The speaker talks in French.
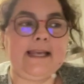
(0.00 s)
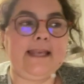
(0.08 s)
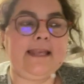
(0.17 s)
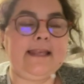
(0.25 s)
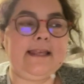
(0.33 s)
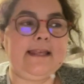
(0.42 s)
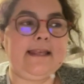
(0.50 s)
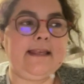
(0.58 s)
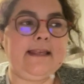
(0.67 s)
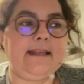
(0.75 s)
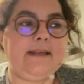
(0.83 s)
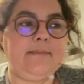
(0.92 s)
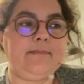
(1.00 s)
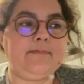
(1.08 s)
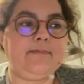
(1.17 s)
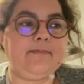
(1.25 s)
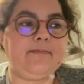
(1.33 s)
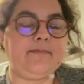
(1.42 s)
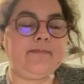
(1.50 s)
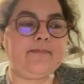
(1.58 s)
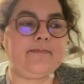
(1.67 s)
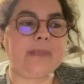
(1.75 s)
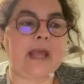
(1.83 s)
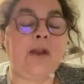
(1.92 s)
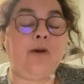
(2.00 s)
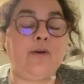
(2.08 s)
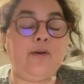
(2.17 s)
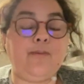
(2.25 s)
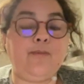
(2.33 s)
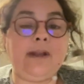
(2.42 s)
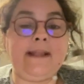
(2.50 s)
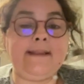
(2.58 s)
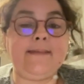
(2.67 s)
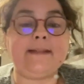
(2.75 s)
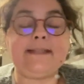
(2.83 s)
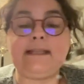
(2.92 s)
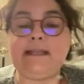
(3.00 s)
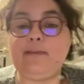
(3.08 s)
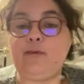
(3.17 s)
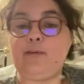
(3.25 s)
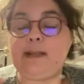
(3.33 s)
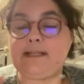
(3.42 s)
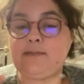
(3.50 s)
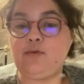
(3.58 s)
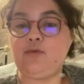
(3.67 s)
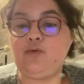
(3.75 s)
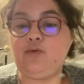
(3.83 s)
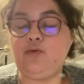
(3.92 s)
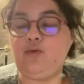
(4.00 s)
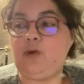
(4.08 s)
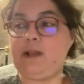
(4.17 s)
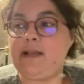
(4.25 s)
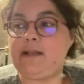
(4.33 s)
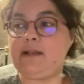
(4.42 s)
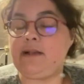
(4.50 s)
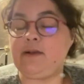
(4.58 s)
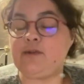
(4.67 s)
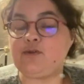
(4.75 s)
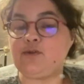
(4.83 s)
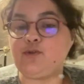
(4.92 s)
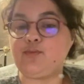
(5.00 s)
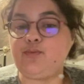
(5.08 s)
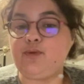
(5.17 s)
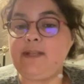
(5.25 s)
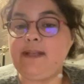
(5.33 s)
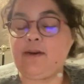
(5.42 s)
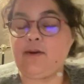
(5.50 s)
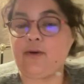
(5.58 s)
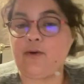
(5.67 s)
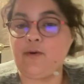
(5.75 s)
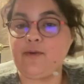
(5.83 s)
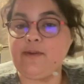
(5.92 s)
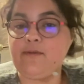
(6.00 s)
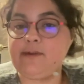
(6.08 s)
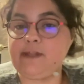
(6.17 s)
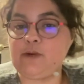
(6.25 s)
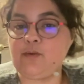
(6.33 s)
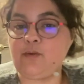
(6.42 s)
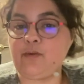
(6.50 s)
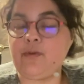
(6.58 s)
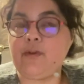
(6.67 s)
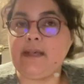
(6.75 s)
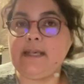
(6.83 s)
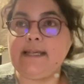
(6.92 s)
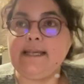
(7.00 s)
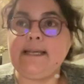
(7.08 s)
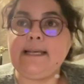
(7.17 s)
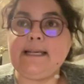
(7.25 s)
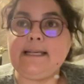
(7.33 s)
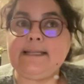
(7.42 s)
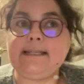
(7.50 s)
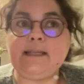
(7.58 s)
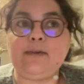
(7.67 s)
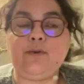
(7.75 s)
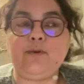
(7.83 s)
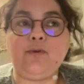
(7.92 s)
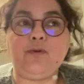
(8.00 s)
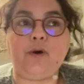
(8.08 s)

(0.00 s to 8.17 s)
Et euh, alors, moi, les thématiques qui me plaisent beaucoup et euh, ce que je peux lire au niveau des contes, c'est que